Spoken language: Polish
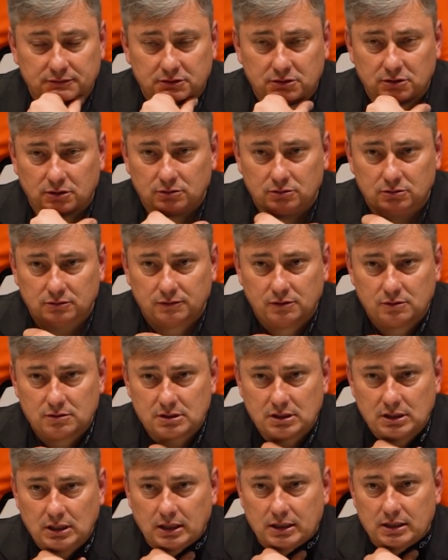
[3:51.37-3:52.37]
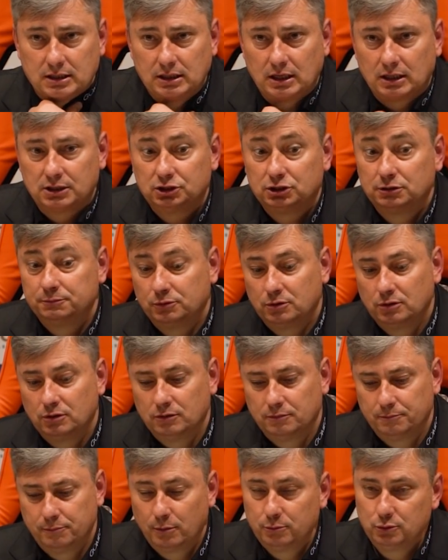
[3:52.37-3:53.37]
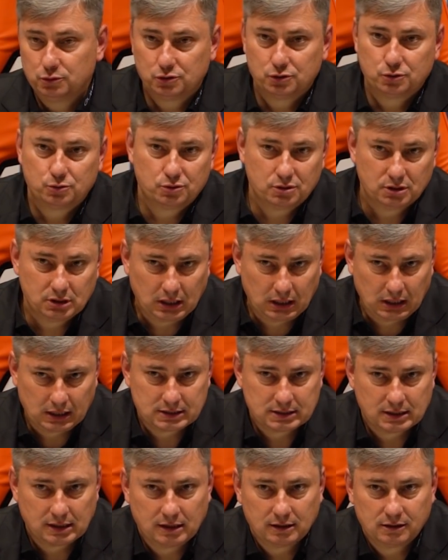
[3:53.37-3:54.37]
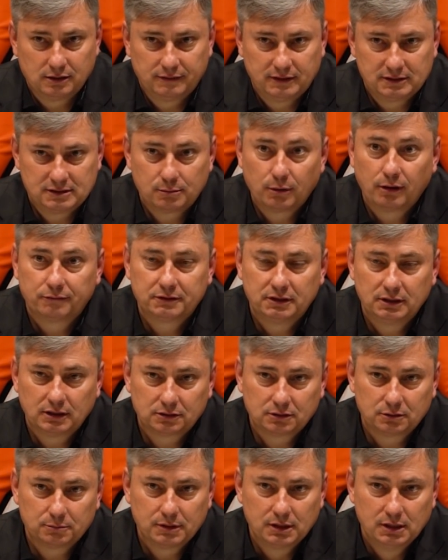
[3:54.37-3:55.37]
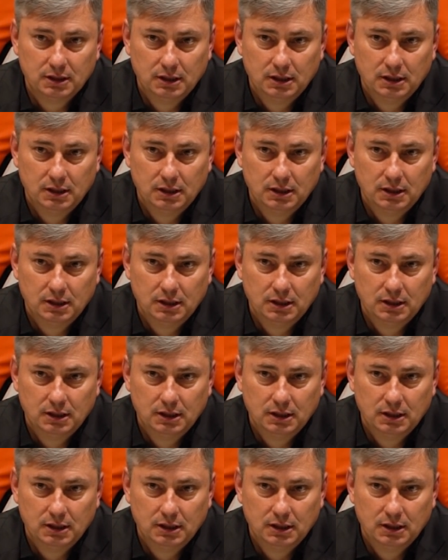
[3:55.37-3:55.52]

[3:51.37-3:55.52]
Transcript: wyciągnąć wnioski, jak, jak szybko pomóc drużynie, jak zareagować z ławki na, tą,